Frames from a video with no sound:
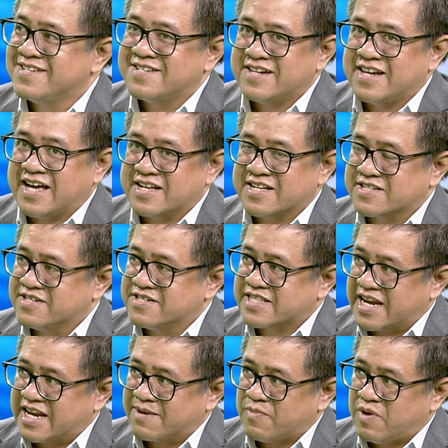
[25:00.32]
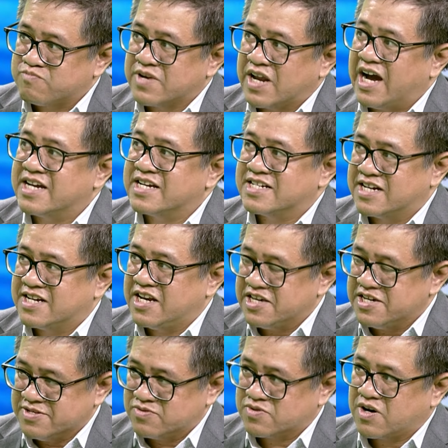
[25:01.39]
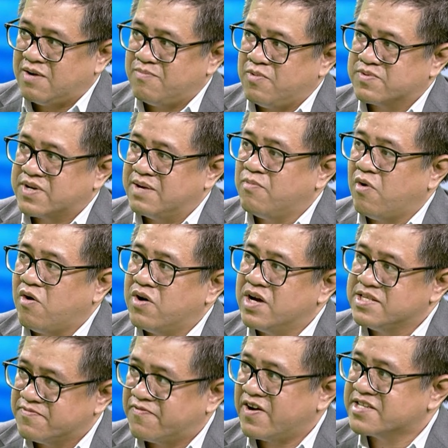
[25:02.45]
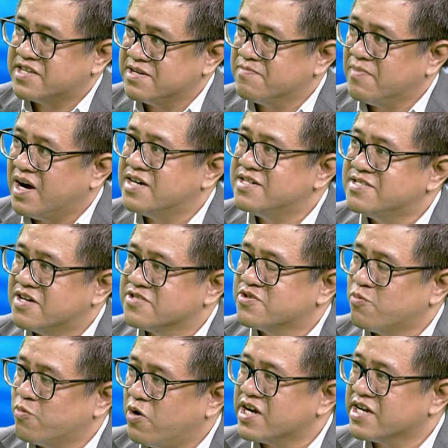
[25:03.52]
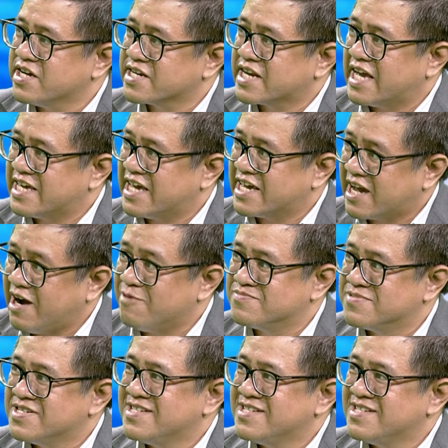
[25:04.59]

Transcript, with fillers: là người ta đang mong đợi là liệu có một cái mô hình phát triển mới cho Trung Quốc hiện nay hay không